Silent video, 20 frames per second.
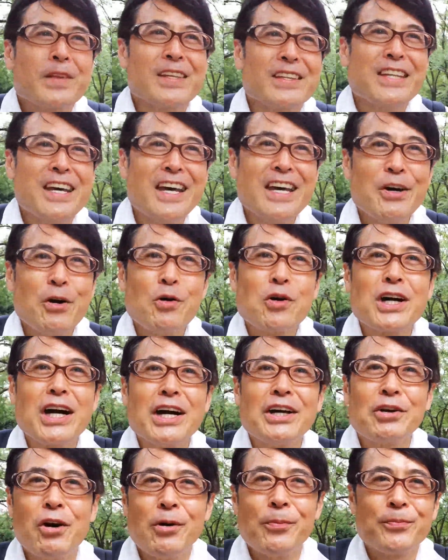で4
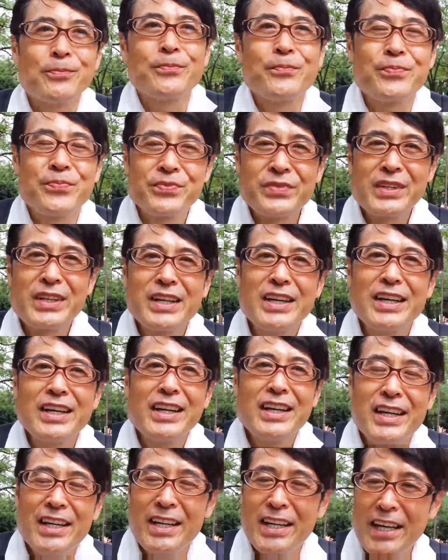階の、
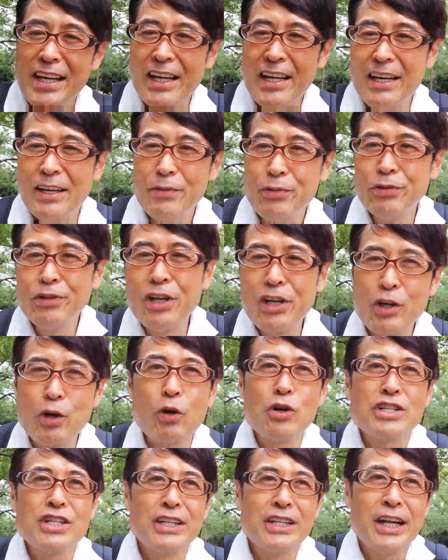えー、古い
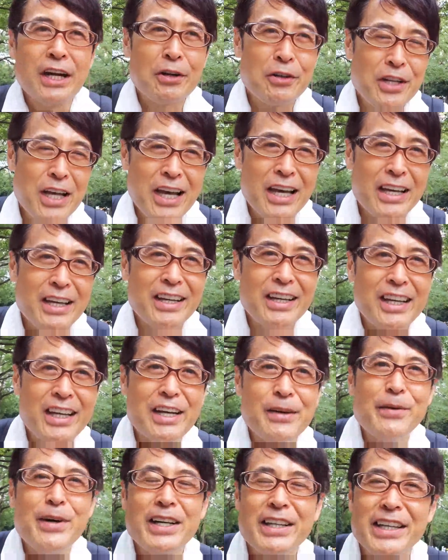校舎なので
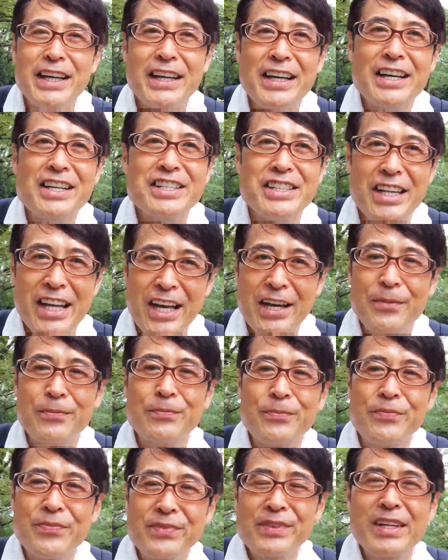エレベーターなしで
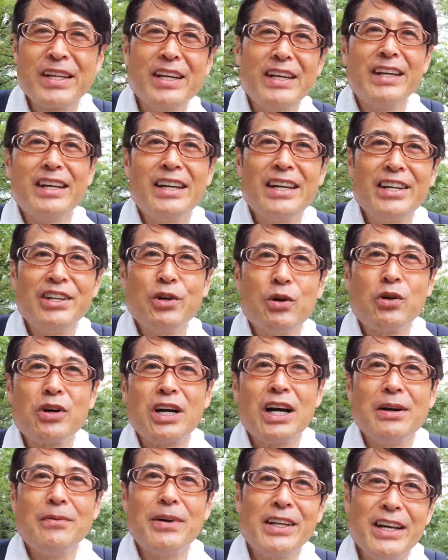4
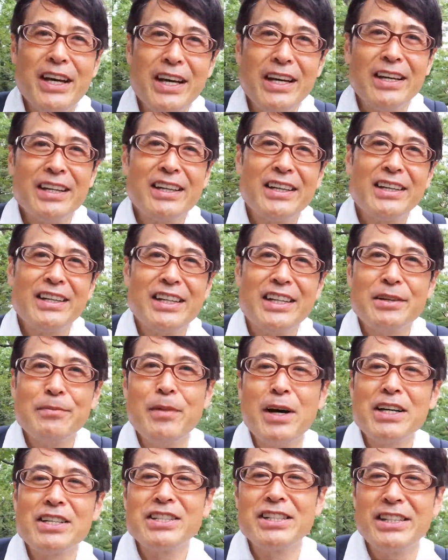階まで行き
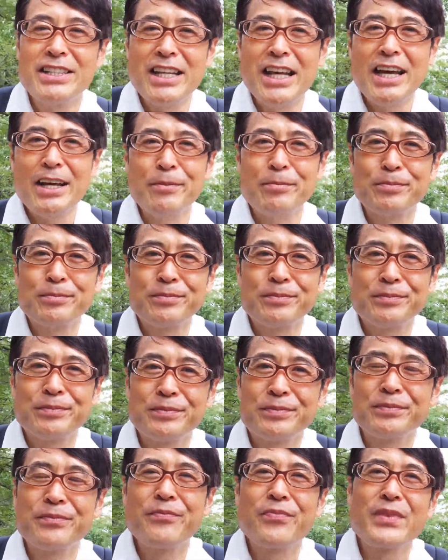まして
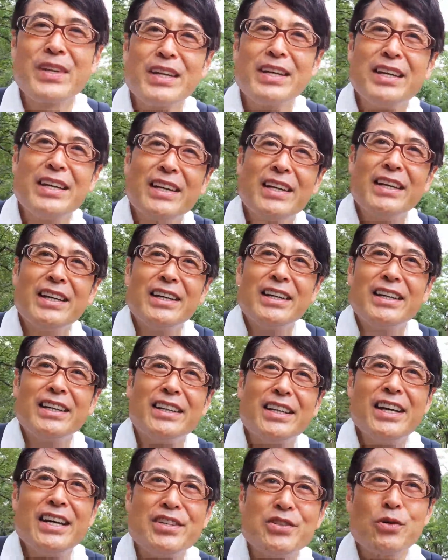
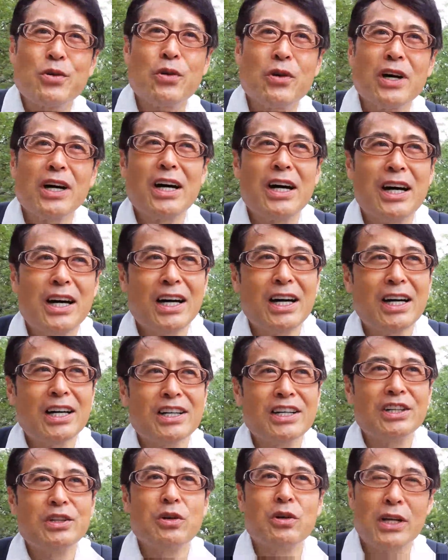でそこが
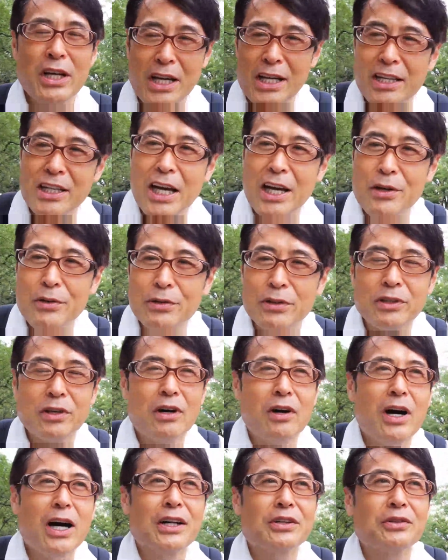昨日ね台風
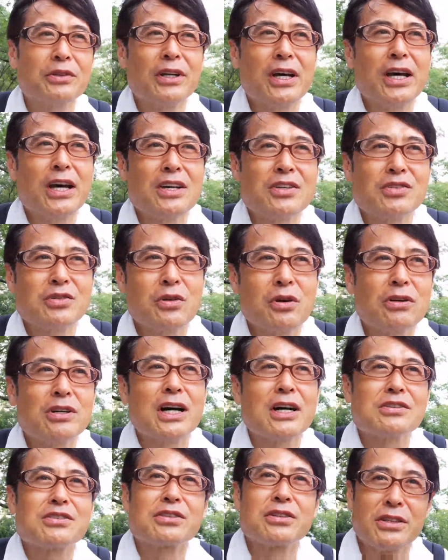の後ですごく
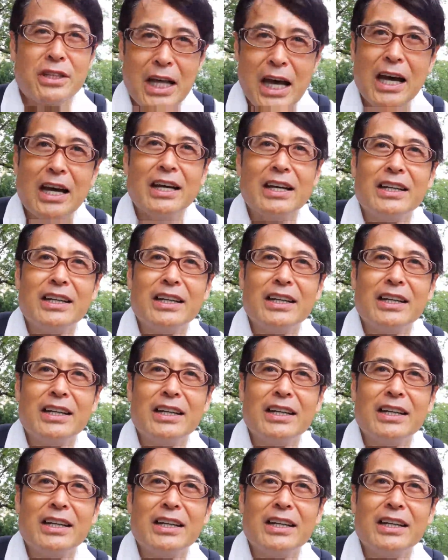暑くて、